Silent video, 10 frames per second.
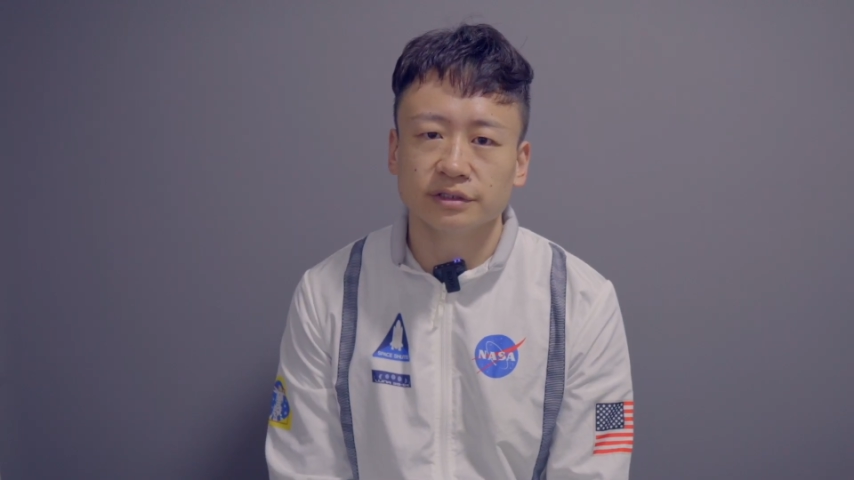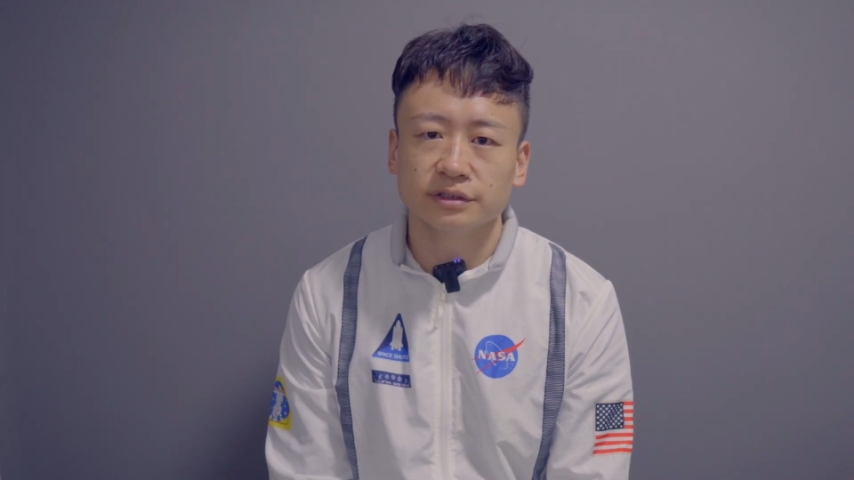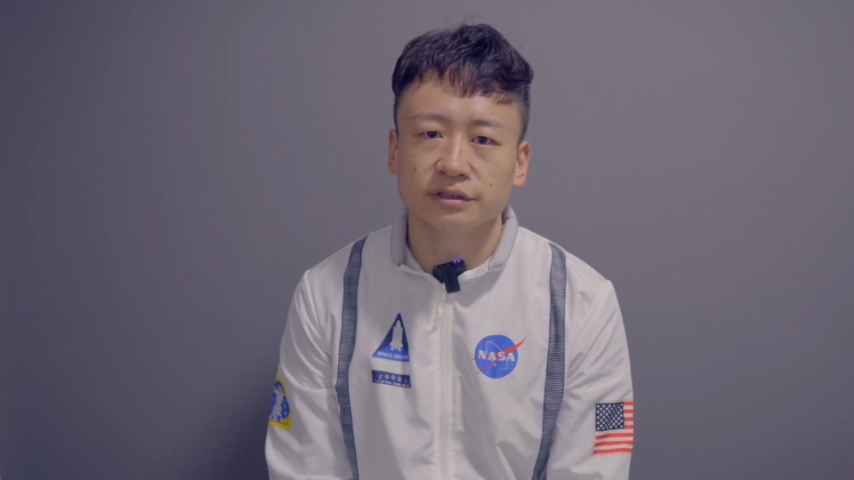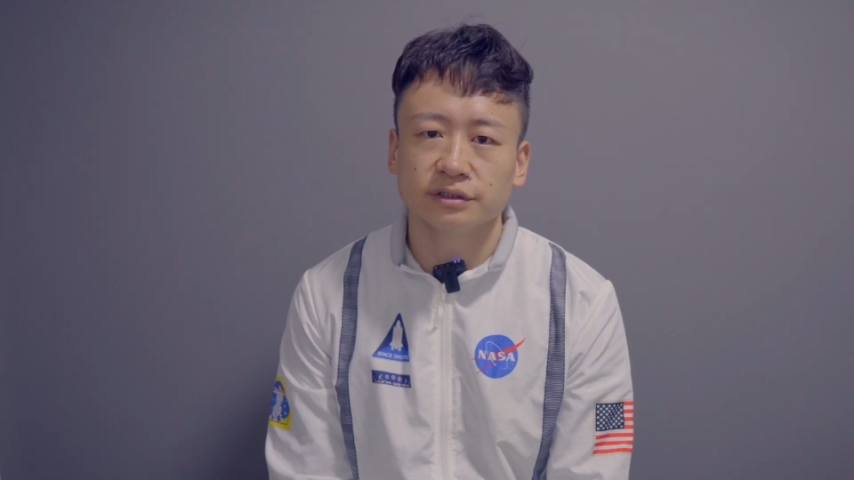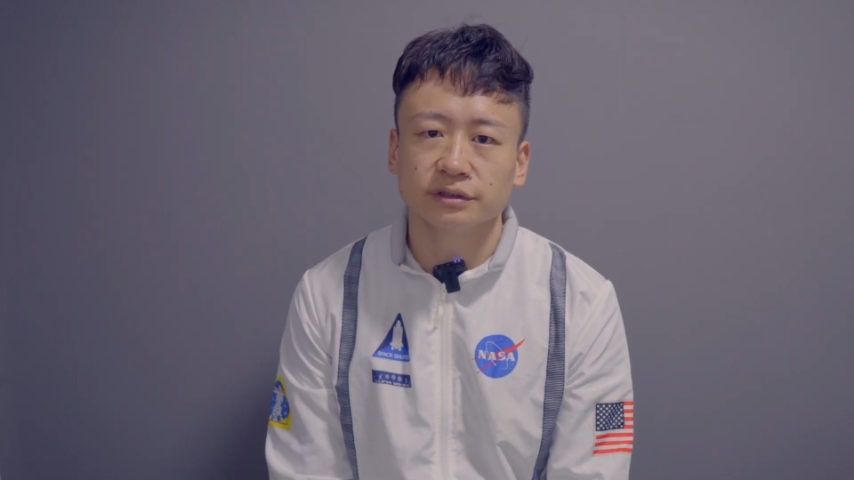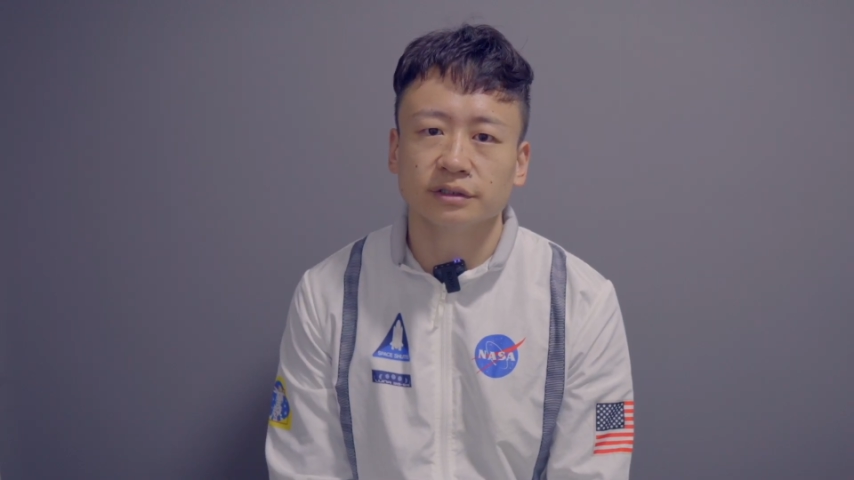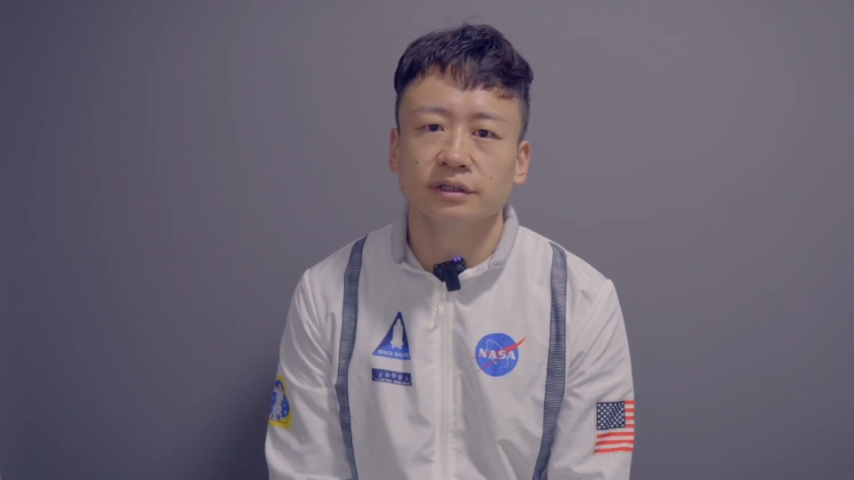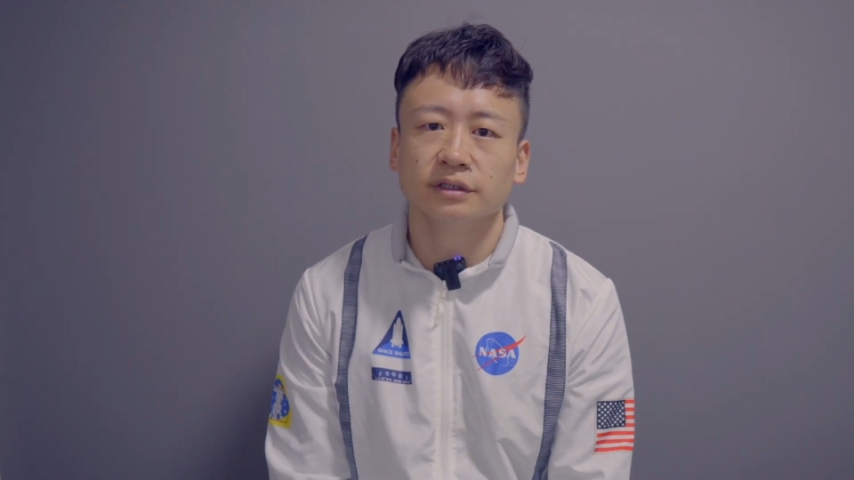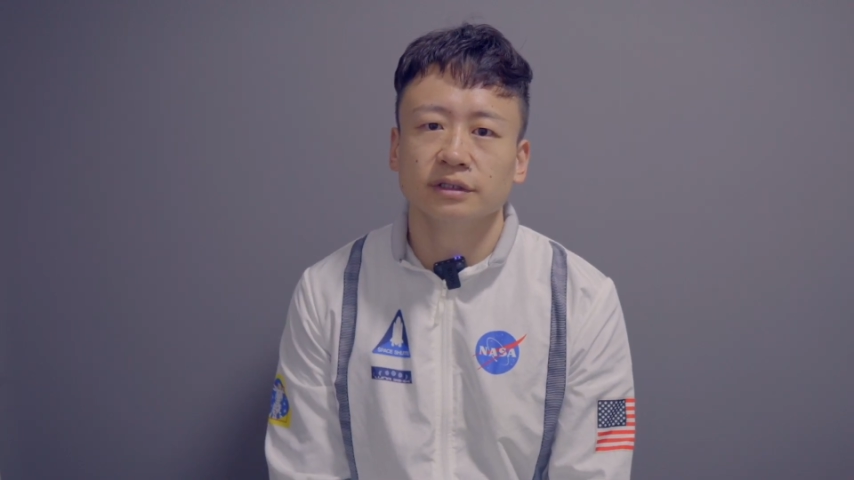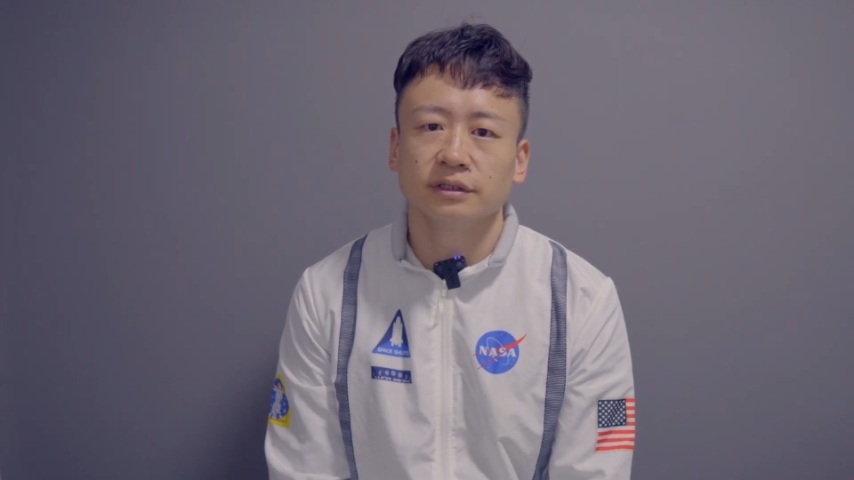提醒：
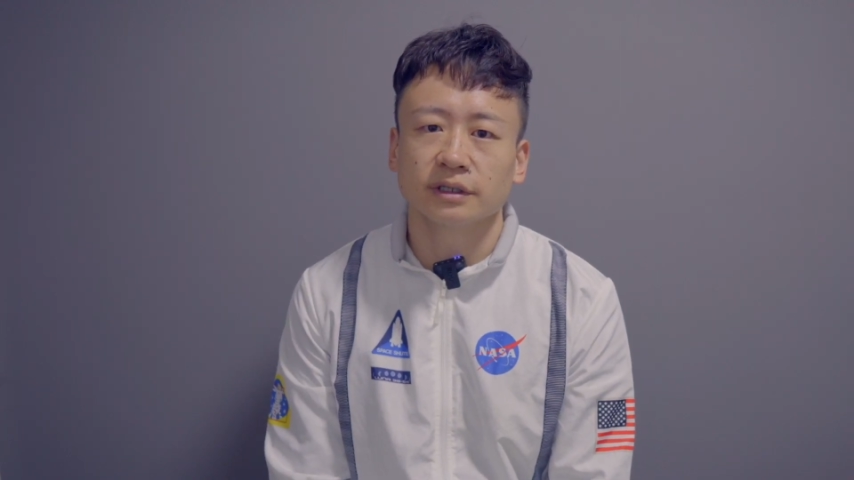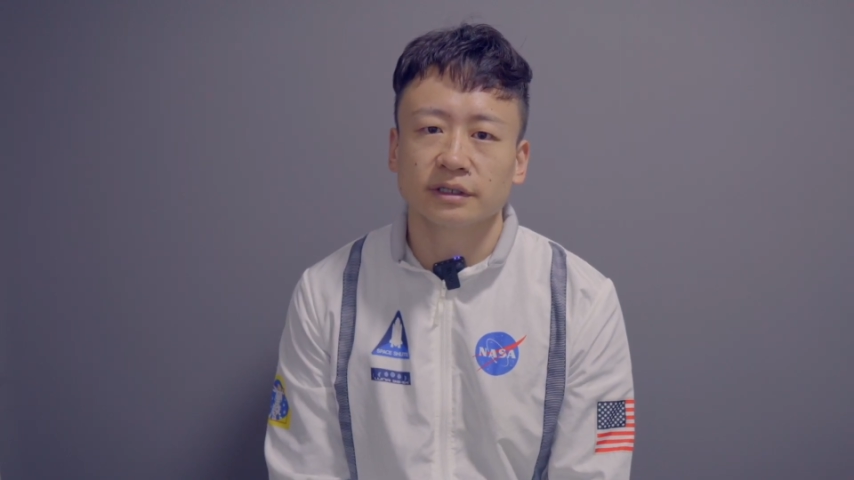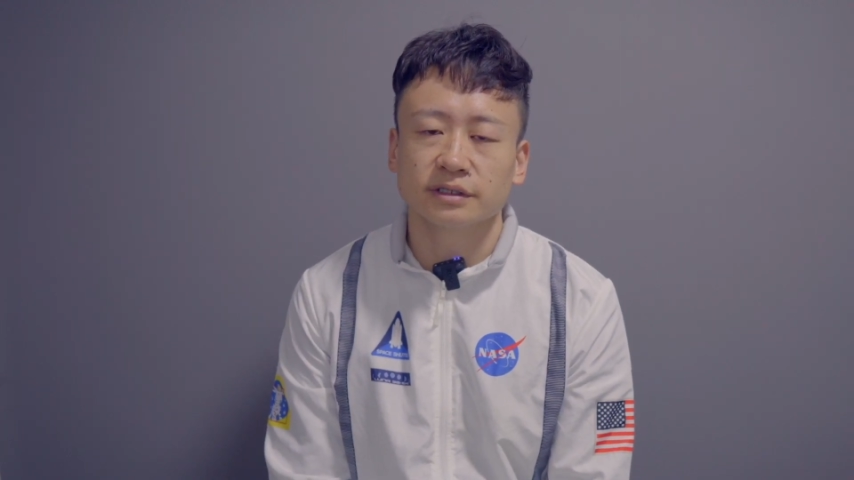大